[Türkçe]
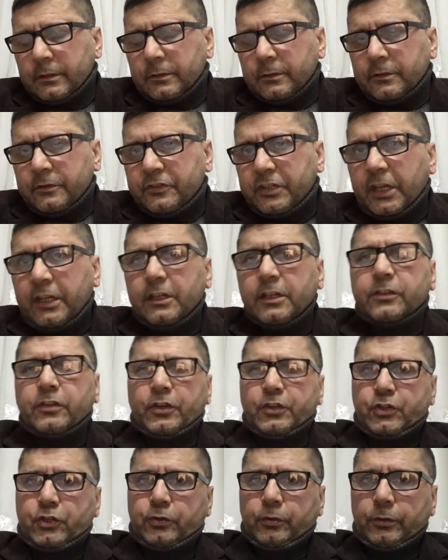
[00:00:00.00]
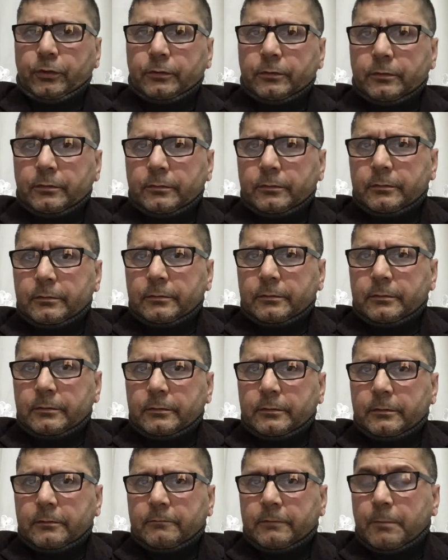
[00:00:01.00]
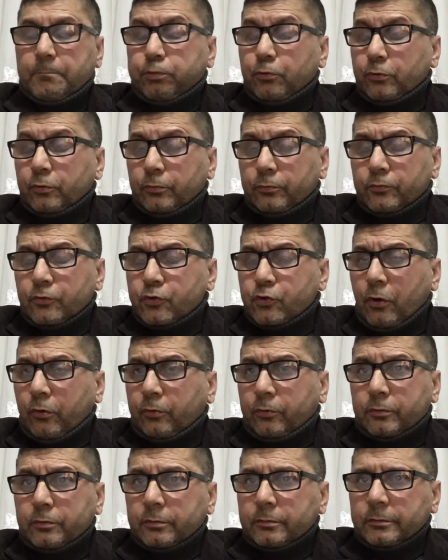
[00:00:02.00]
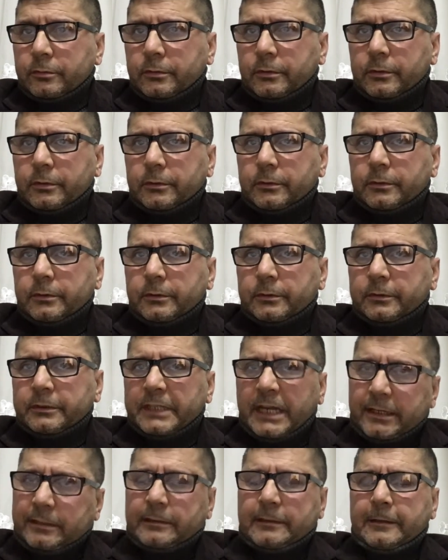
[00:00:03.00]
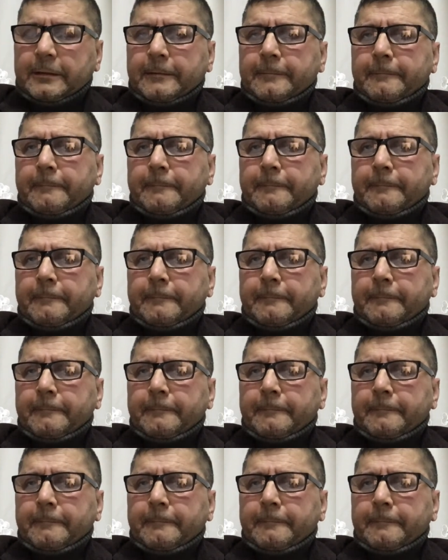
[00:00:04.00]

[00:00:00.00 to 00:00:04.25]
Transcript: şeyini taşıyordu. Ve bu çok e, e, nettir.